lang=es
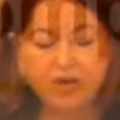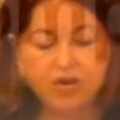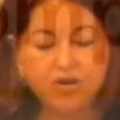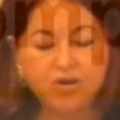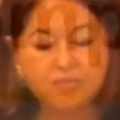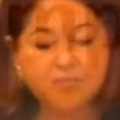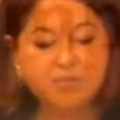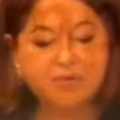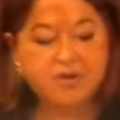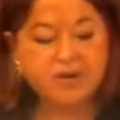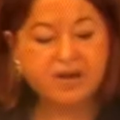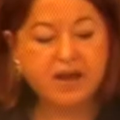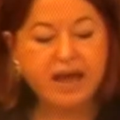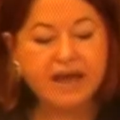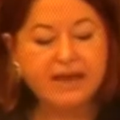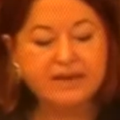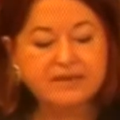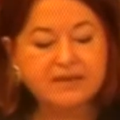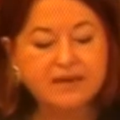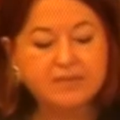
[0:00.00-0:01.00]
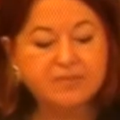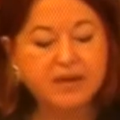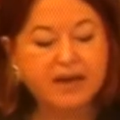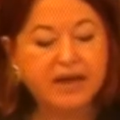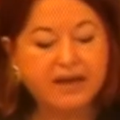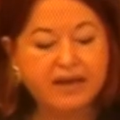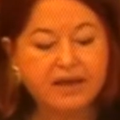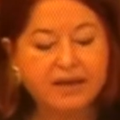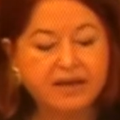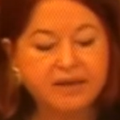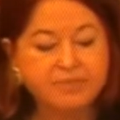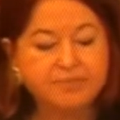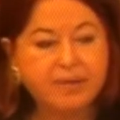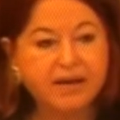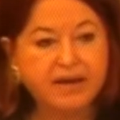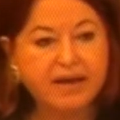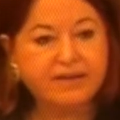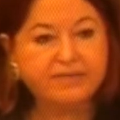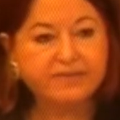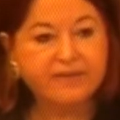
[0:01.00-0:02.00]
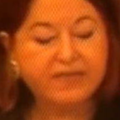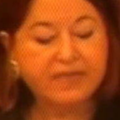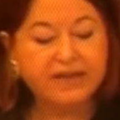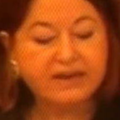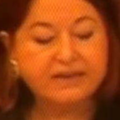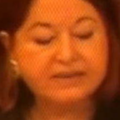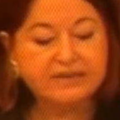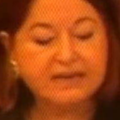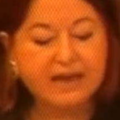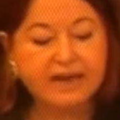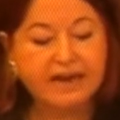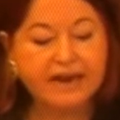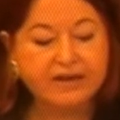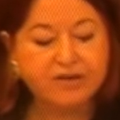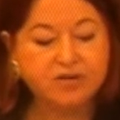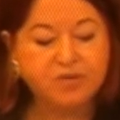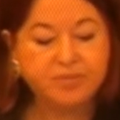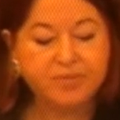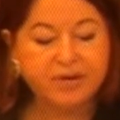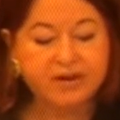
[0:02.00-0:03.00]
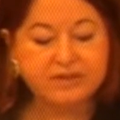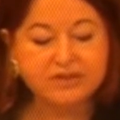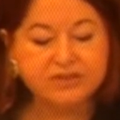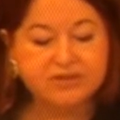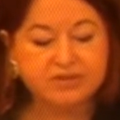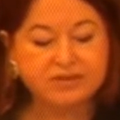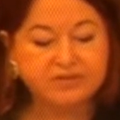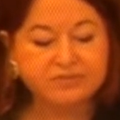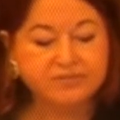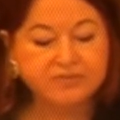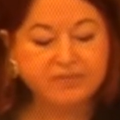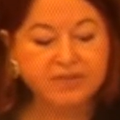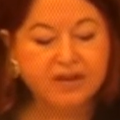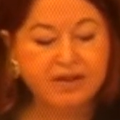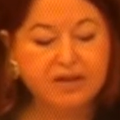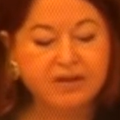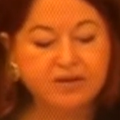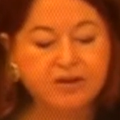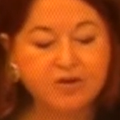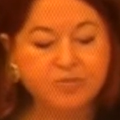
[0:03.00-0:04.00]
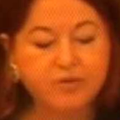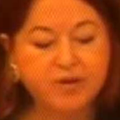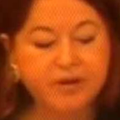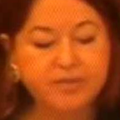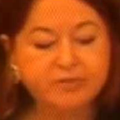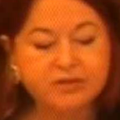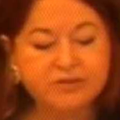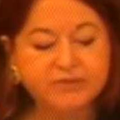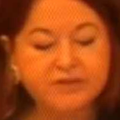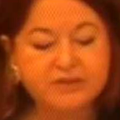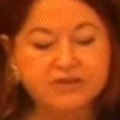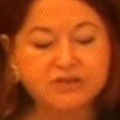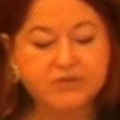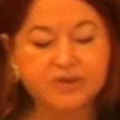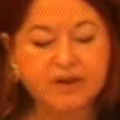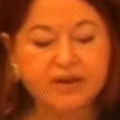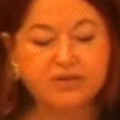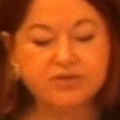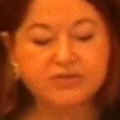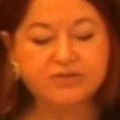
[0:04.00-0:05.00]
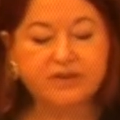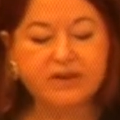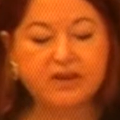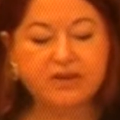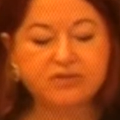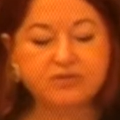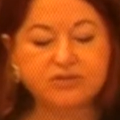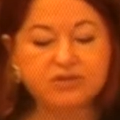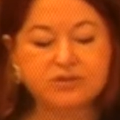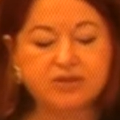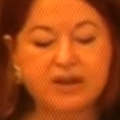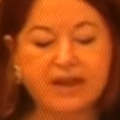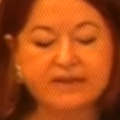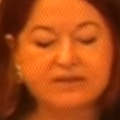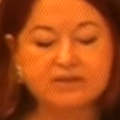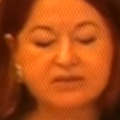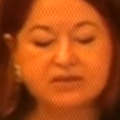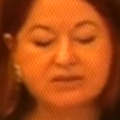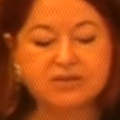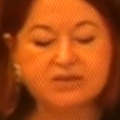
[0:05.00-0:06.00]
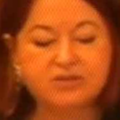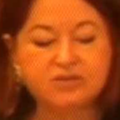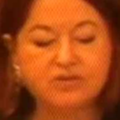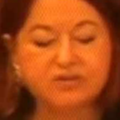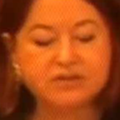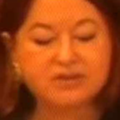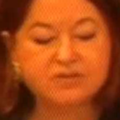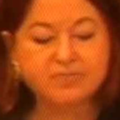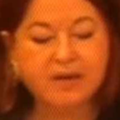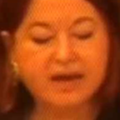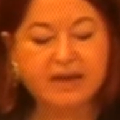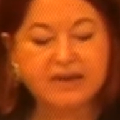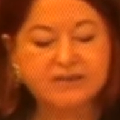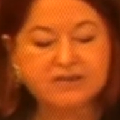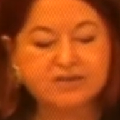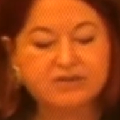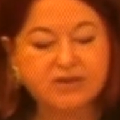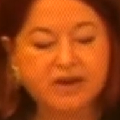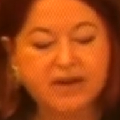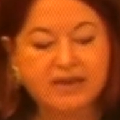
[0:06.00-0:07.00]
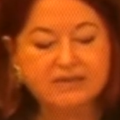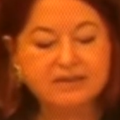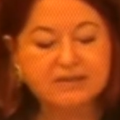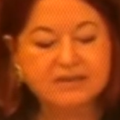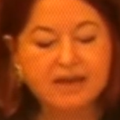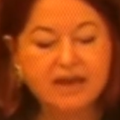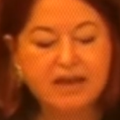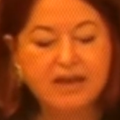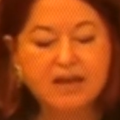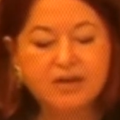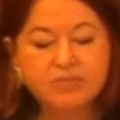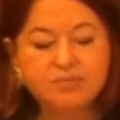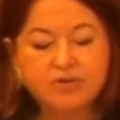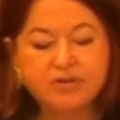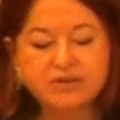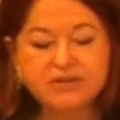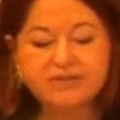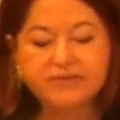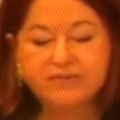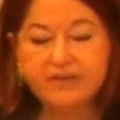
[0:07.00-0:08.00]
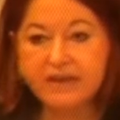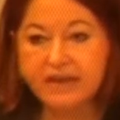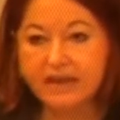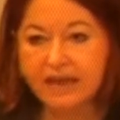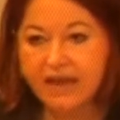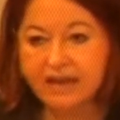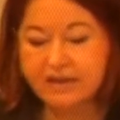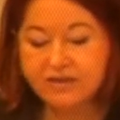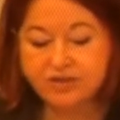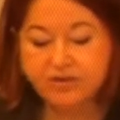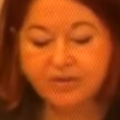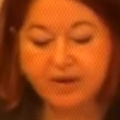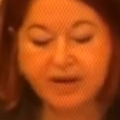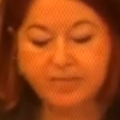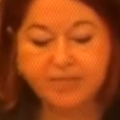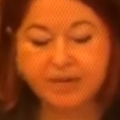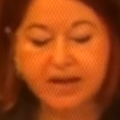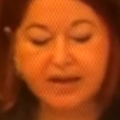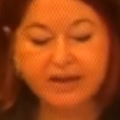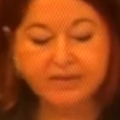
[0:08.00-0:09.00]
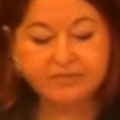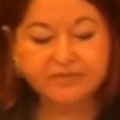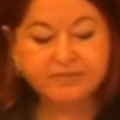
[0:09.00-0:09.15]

o por andamiaje para facilitar la comprensión. Como hemos visto en los vídeos, las dos maestras modifican su habla